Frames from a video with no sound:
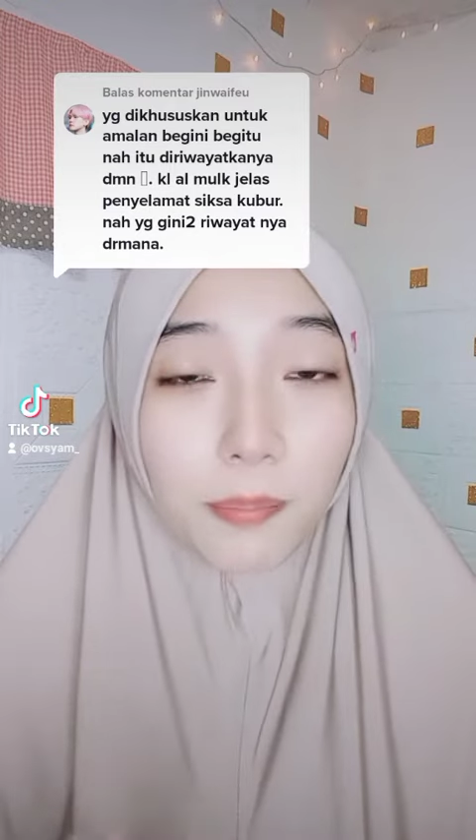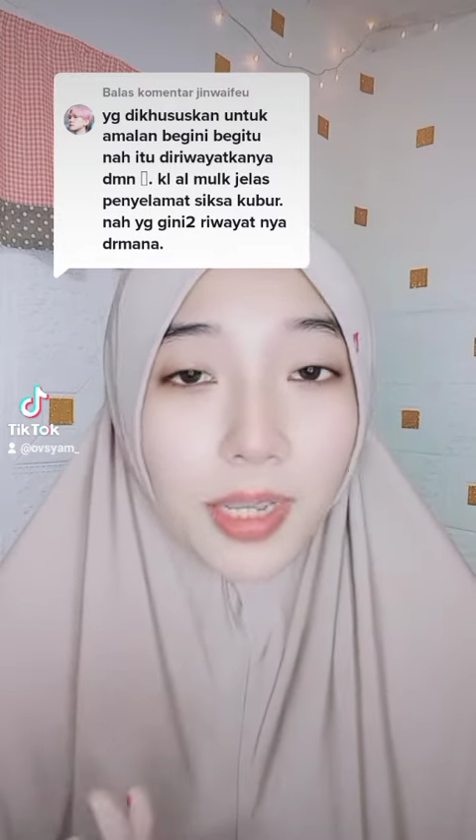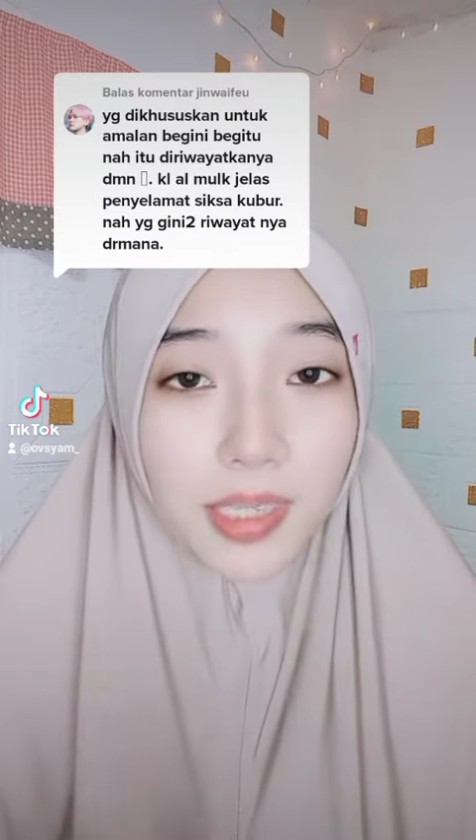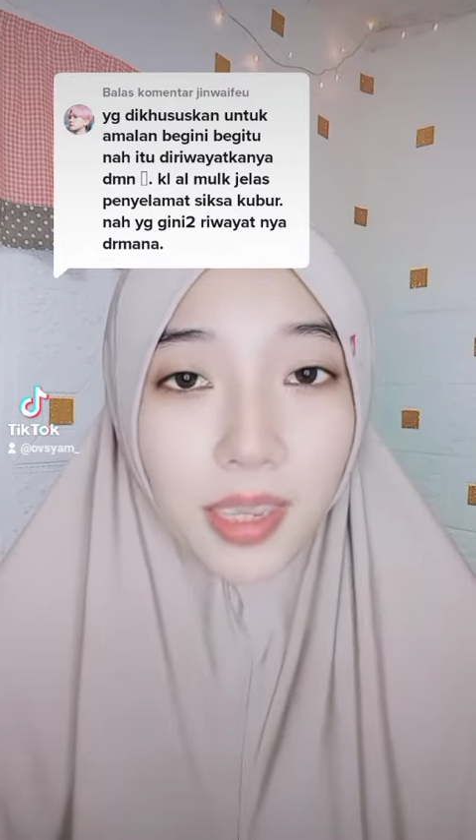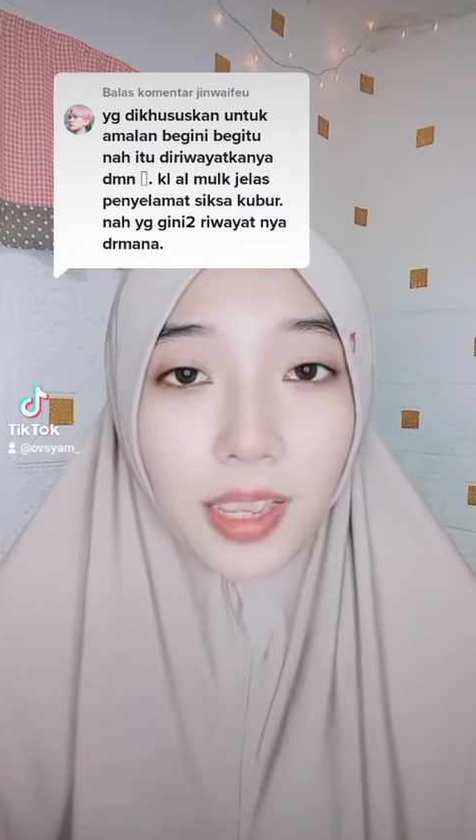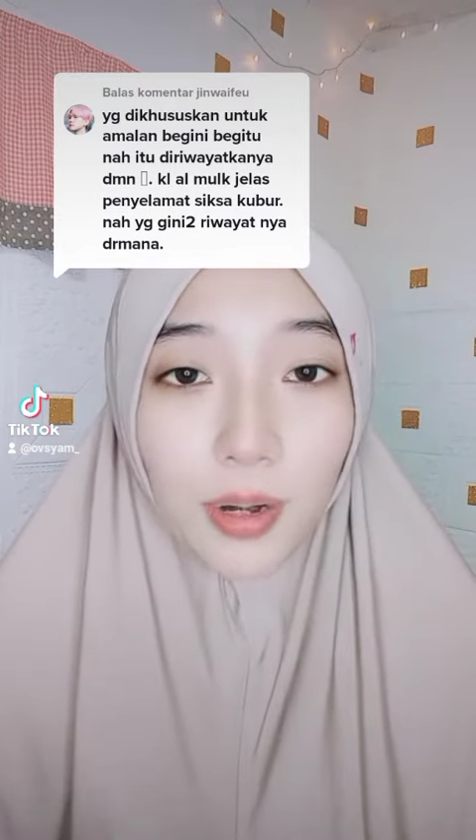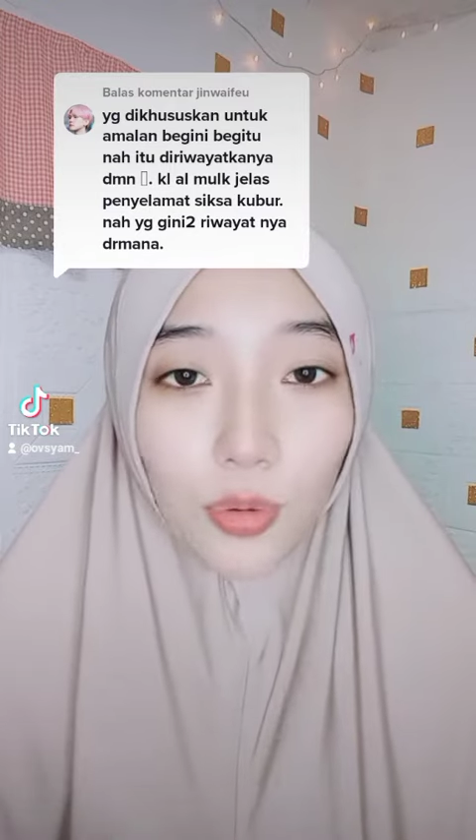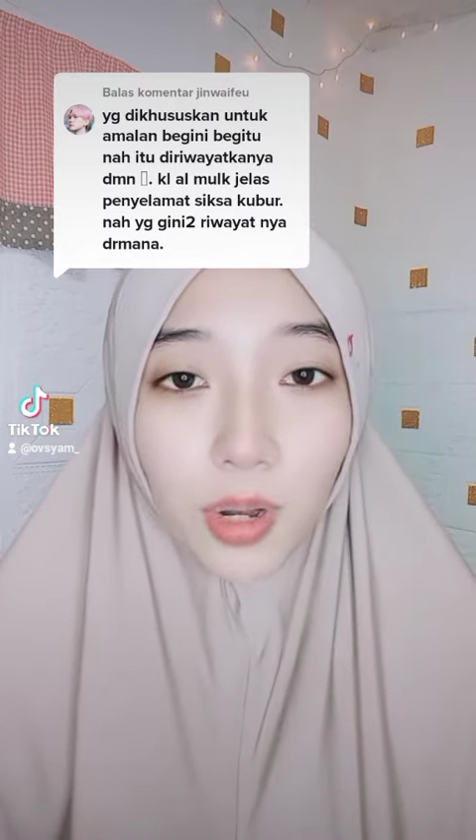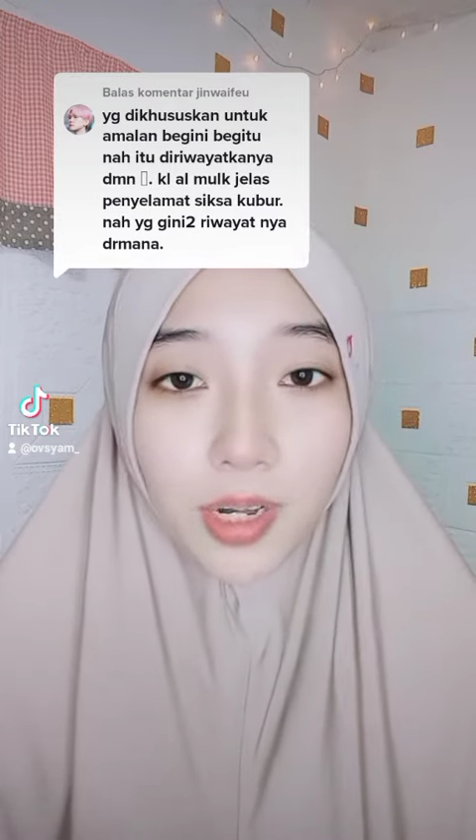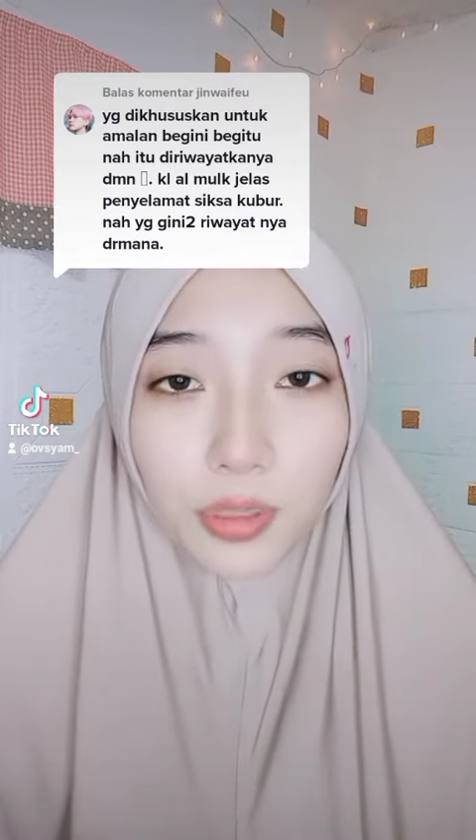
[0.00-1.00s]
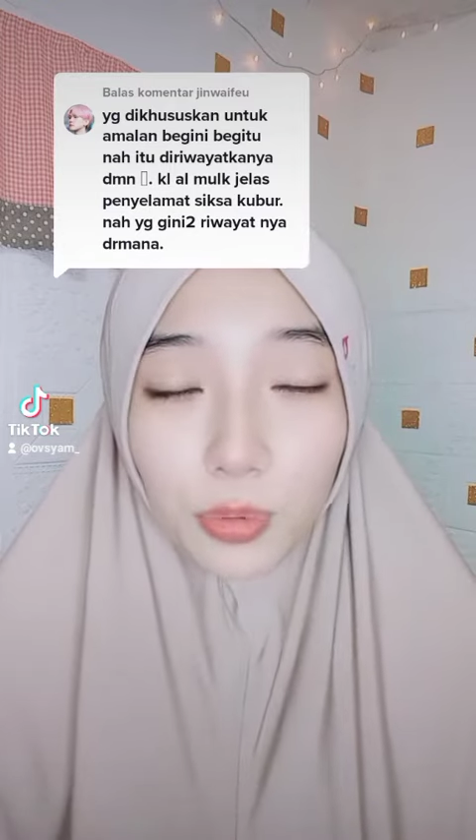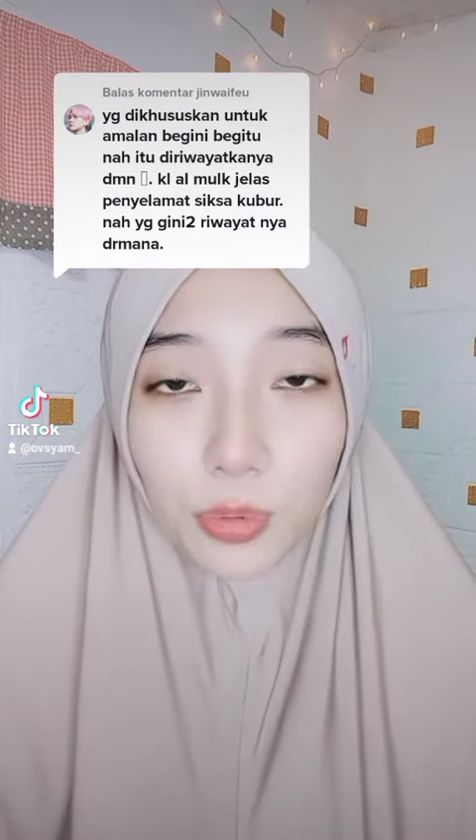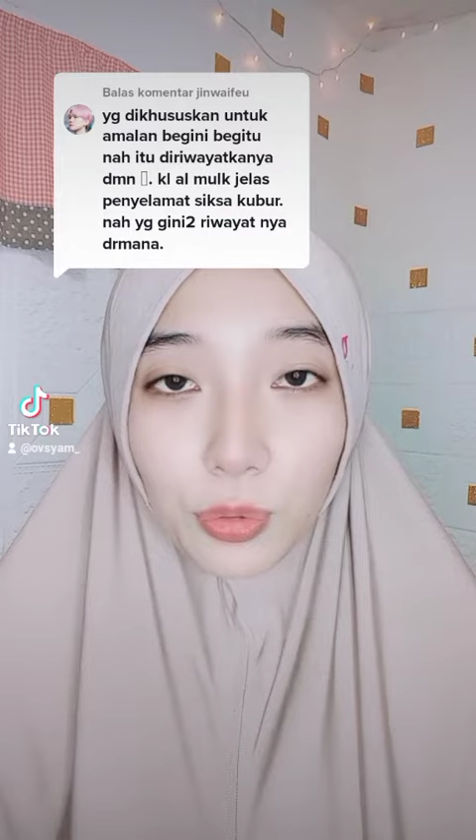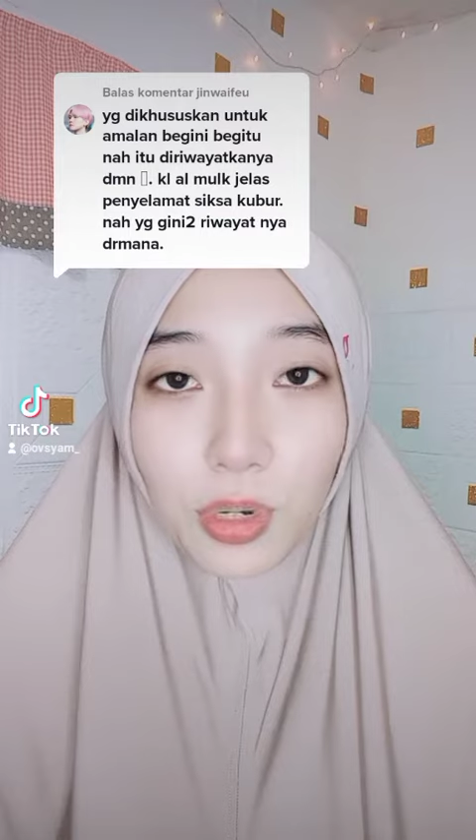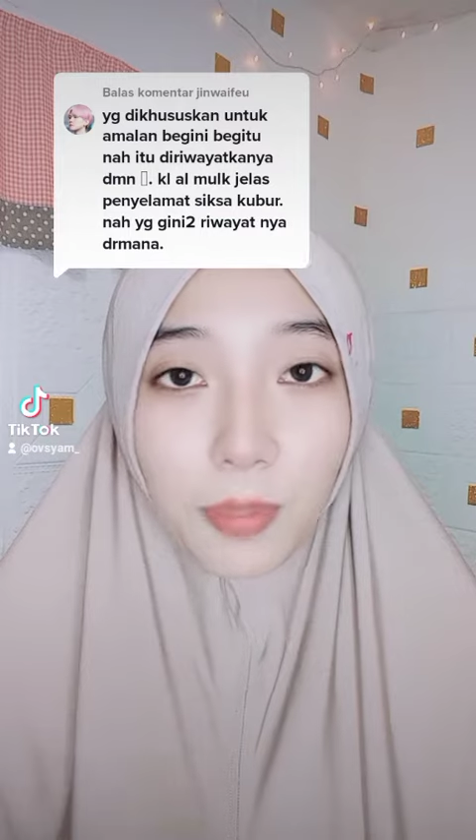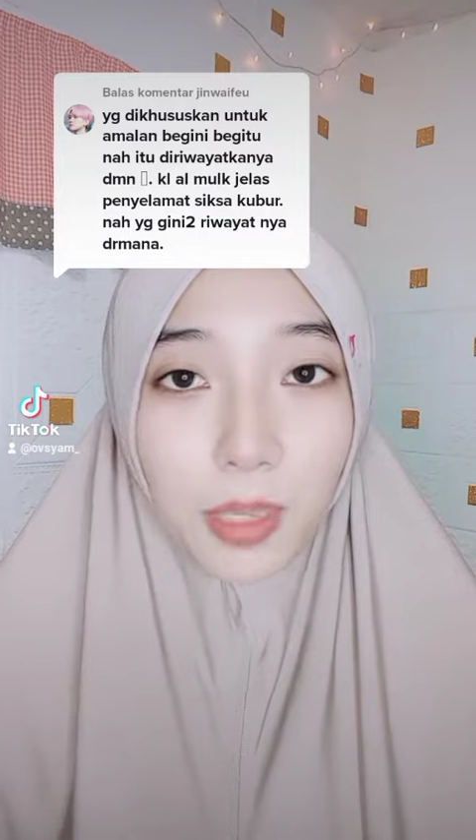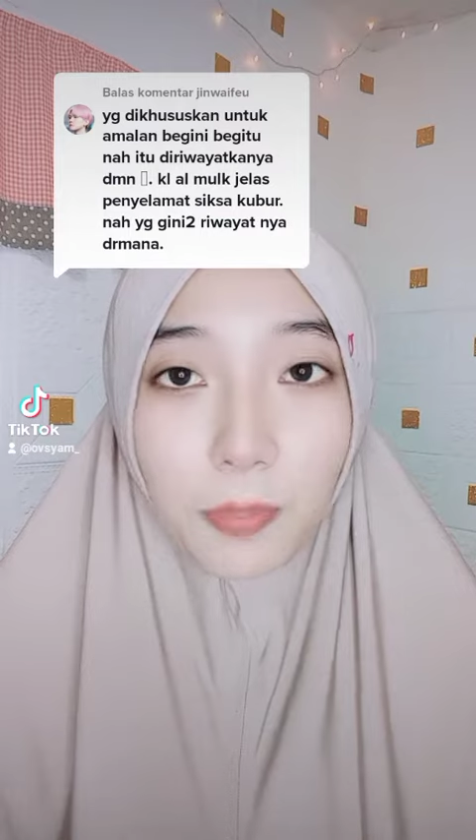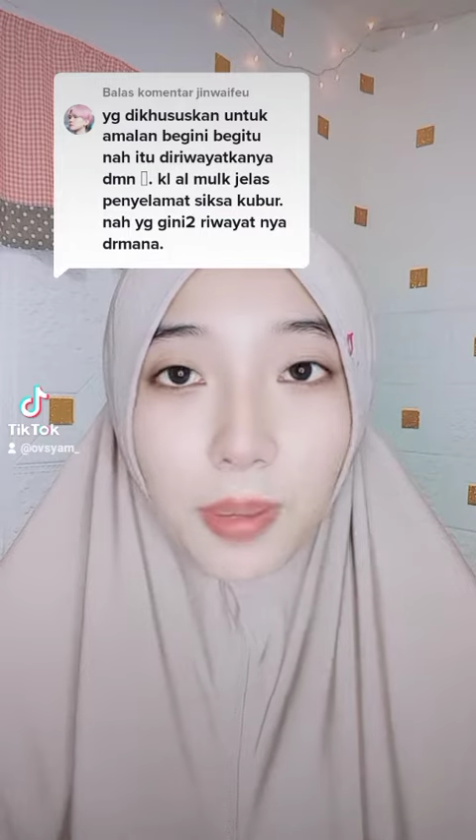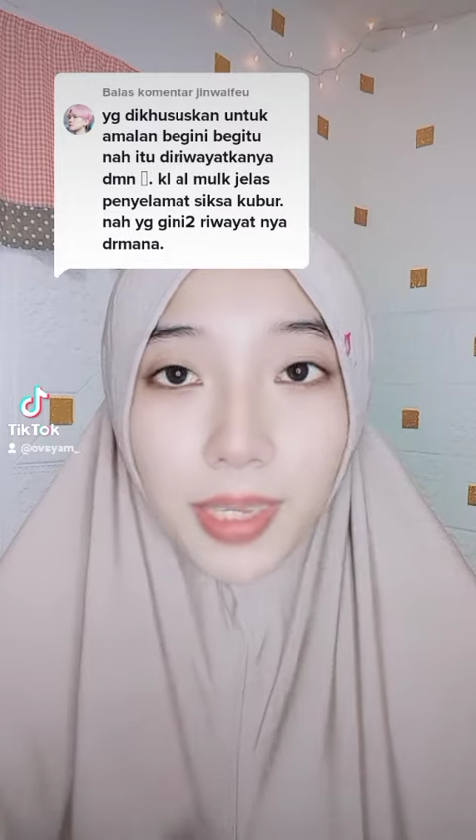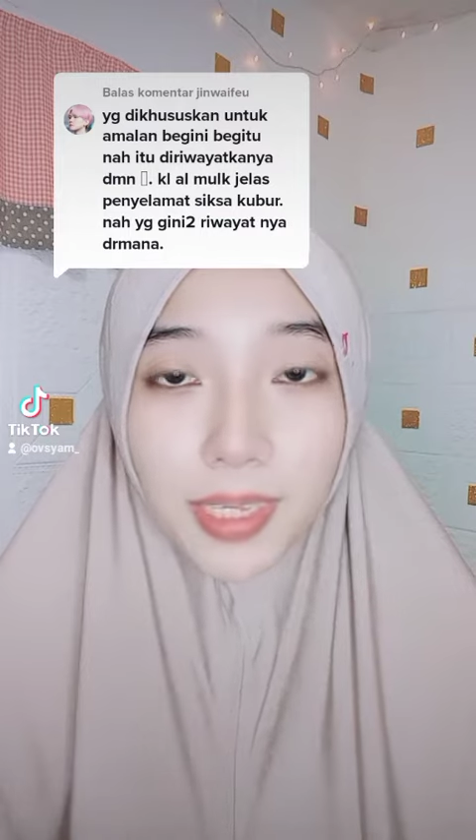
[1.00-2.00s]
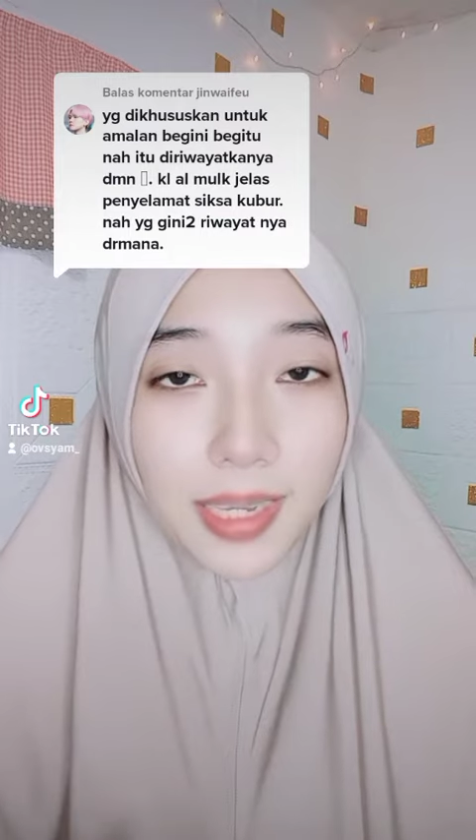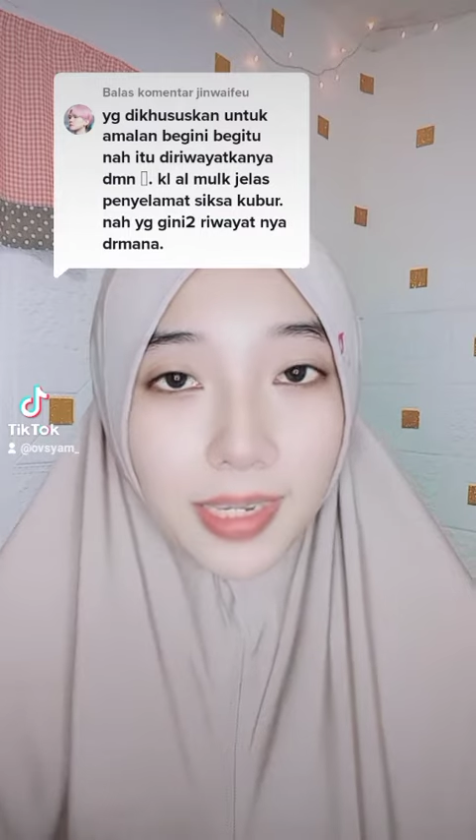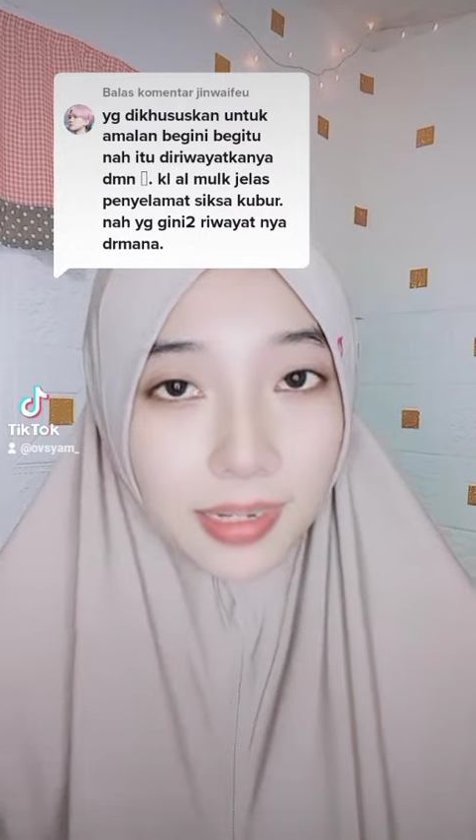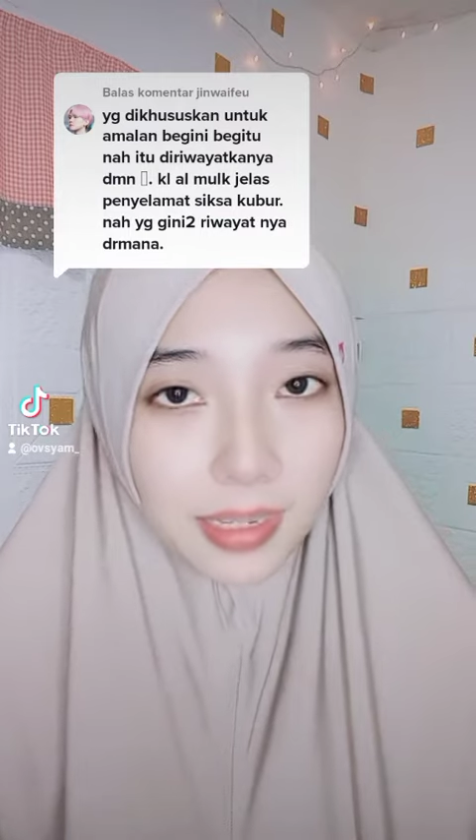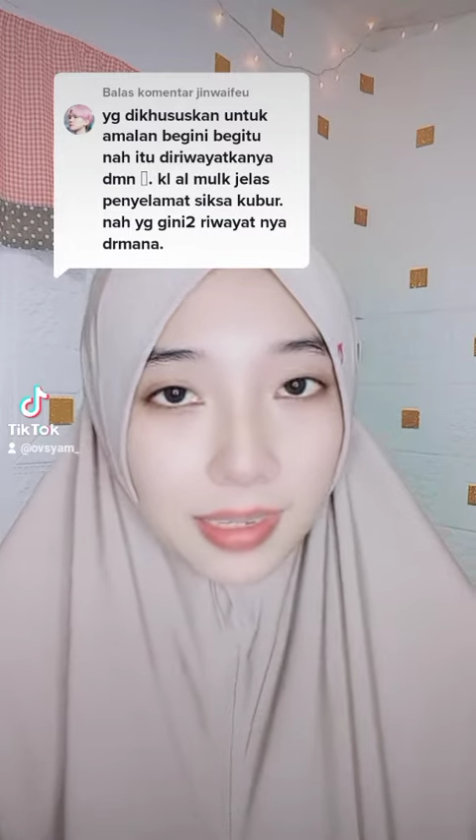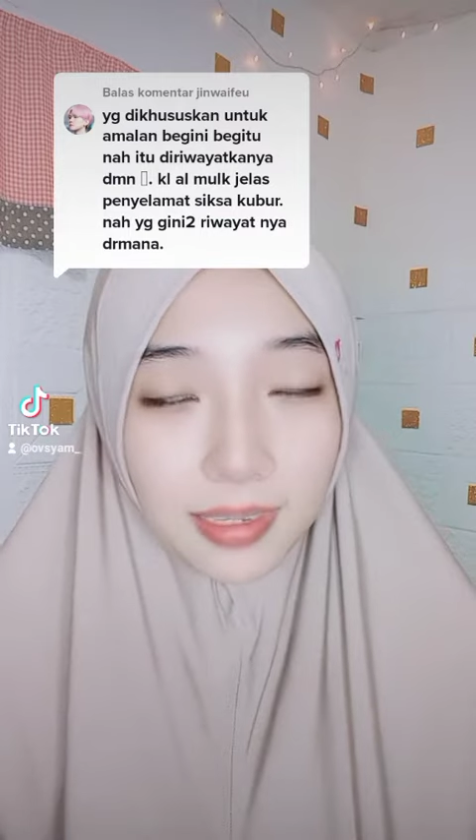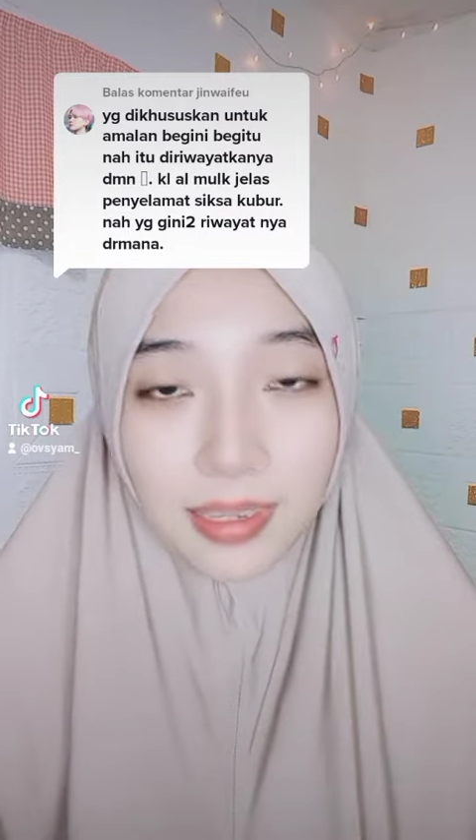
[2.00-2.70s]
bacaan Al-Quran itu lebih baik yang ini.